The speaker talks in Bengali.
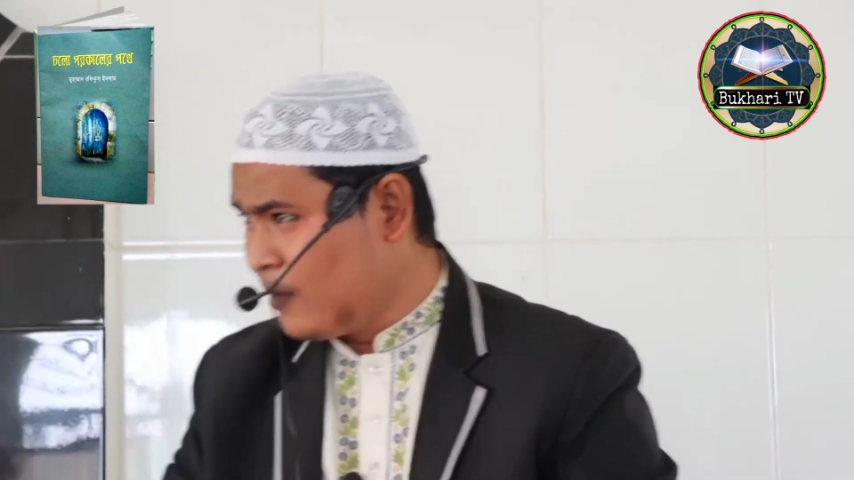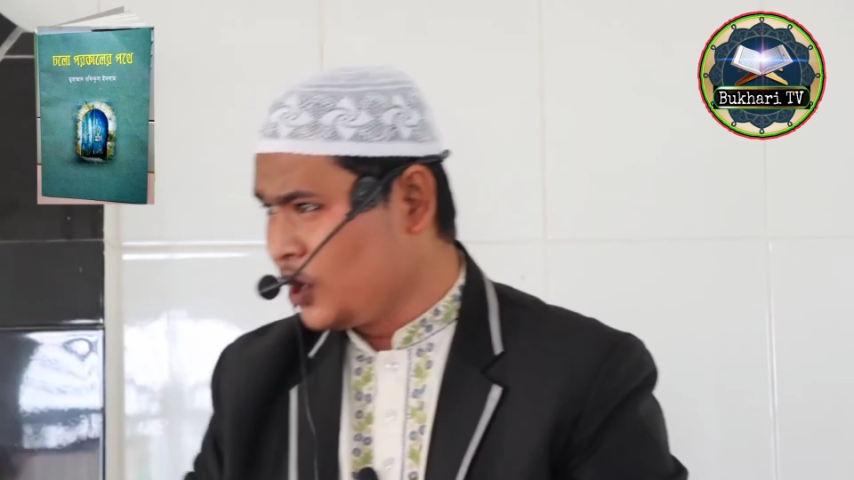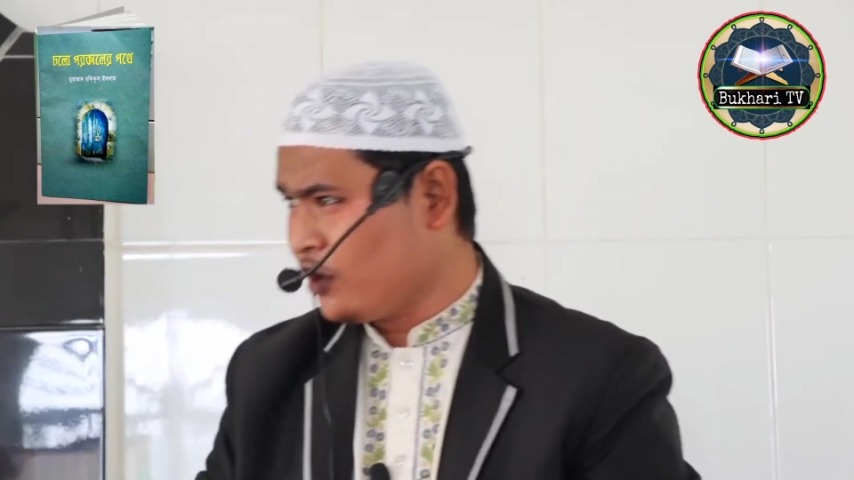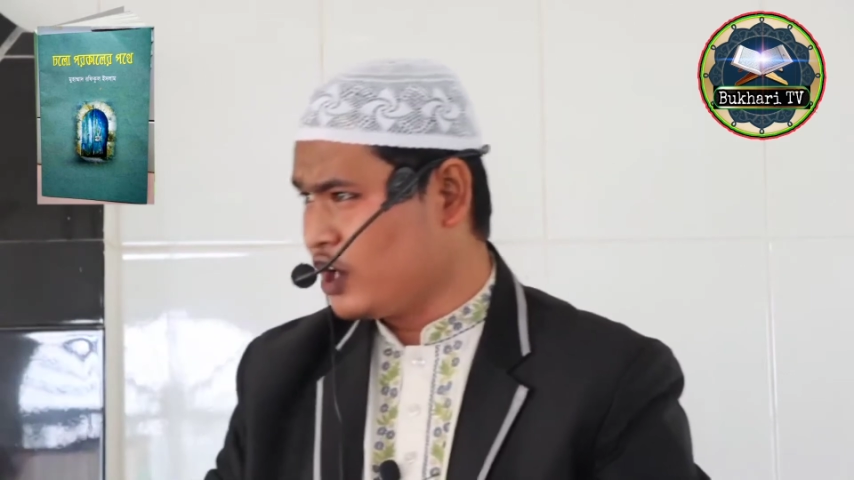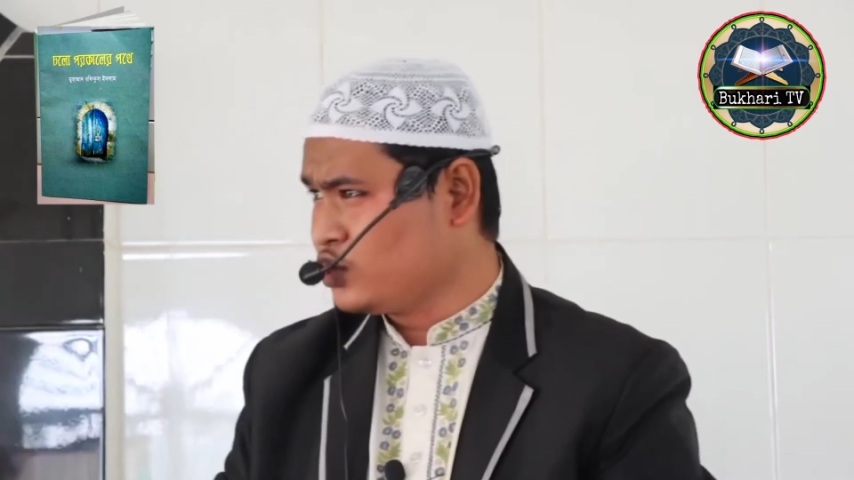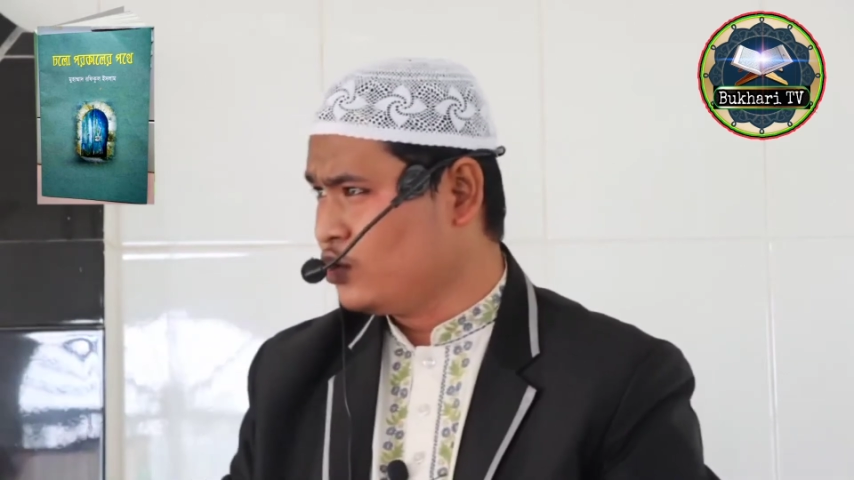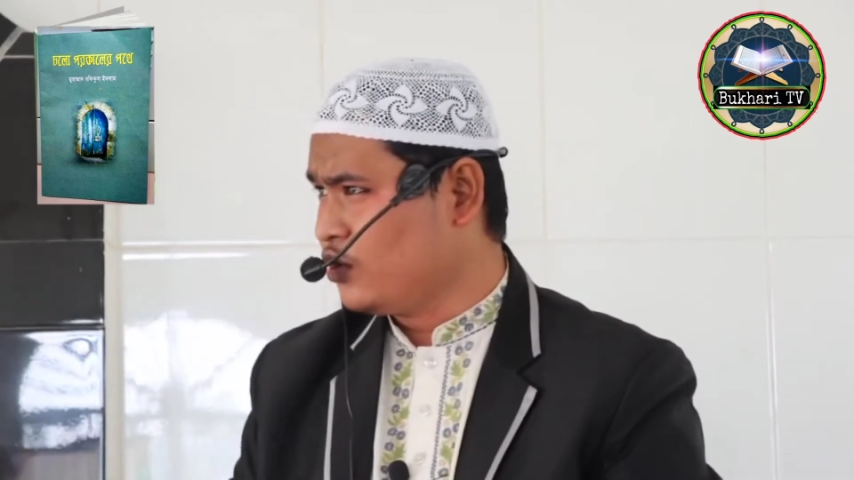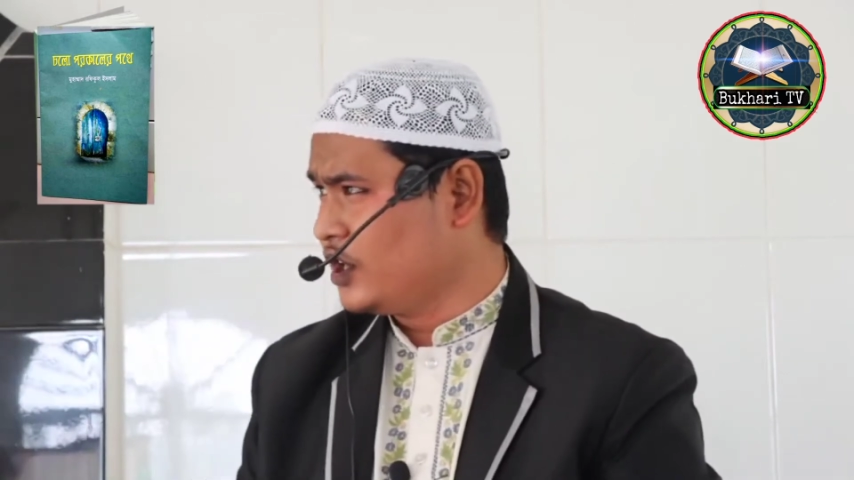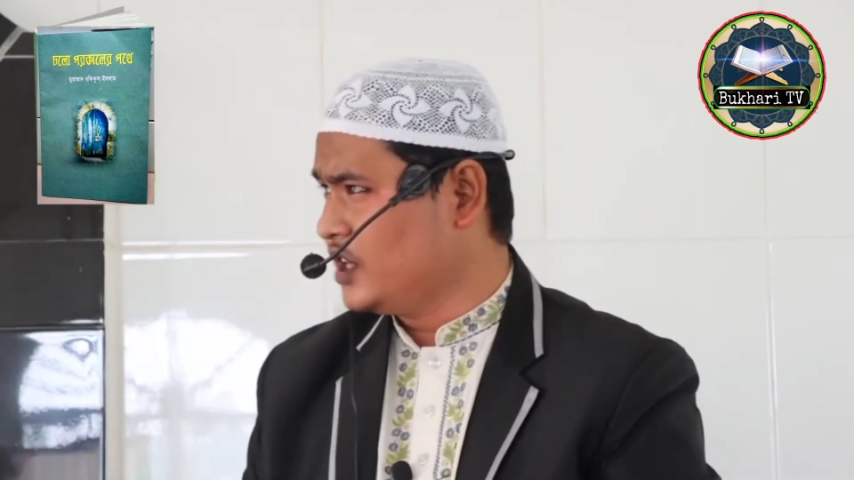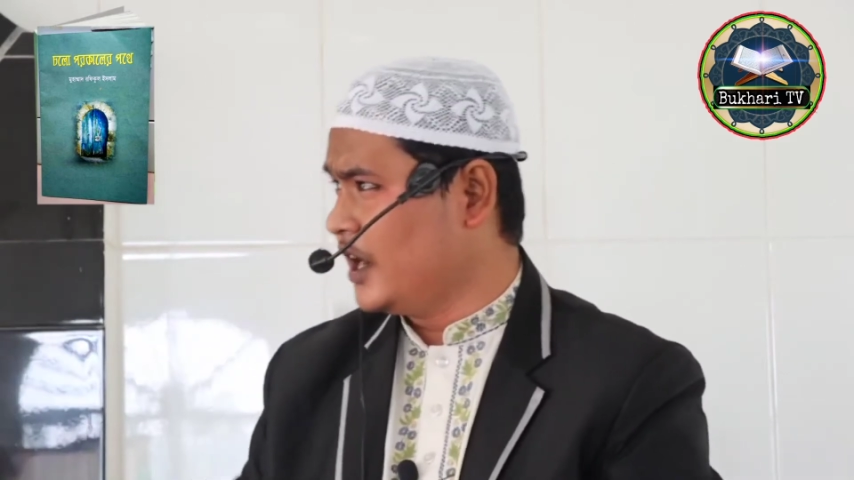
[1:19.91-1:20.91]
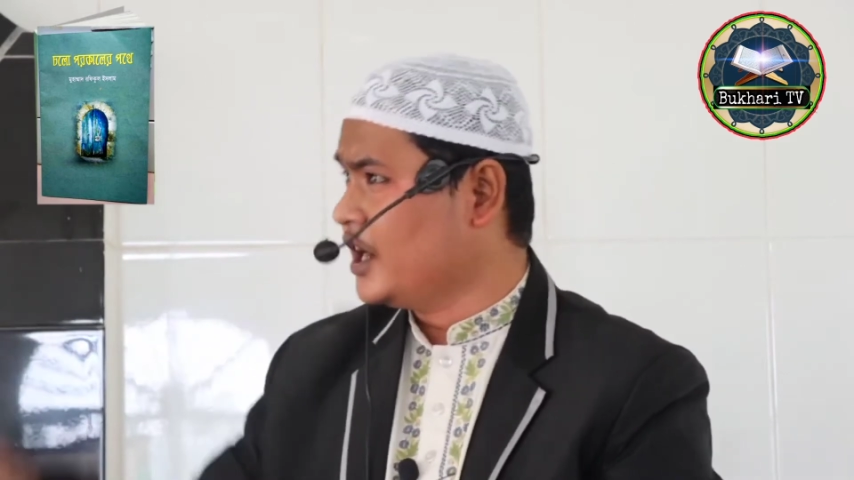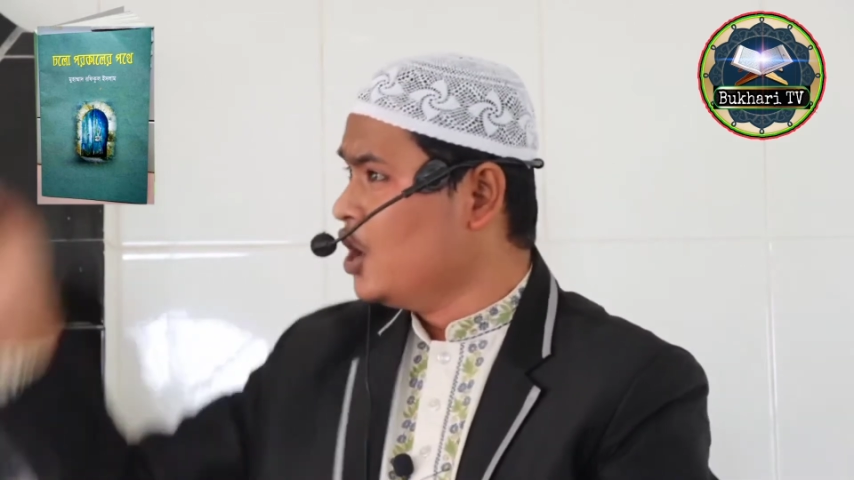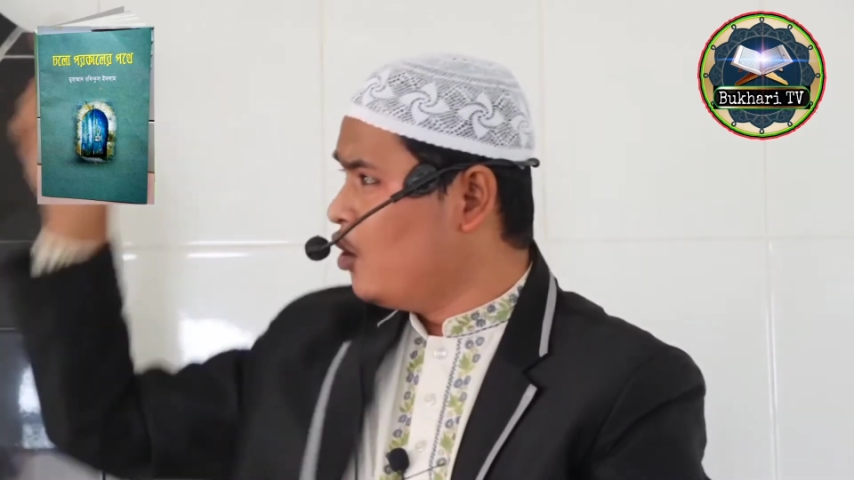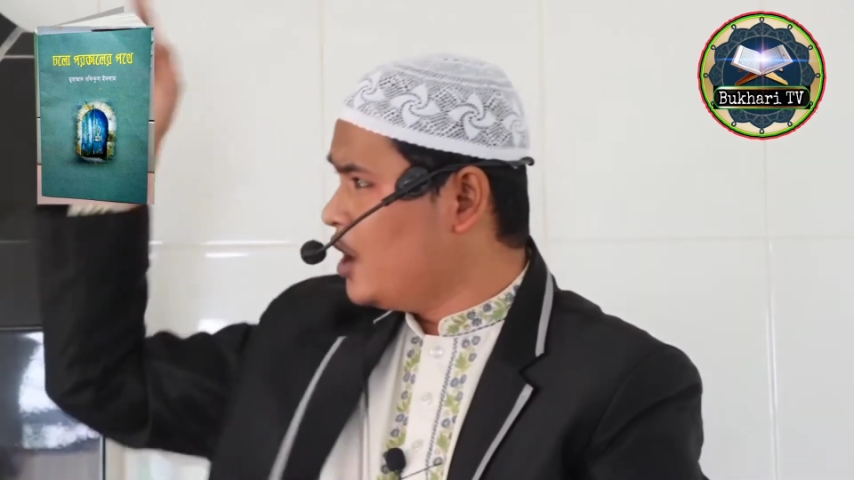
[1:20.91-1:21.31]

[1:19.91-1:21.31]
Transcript: আমল করা শুরু করে দিলেন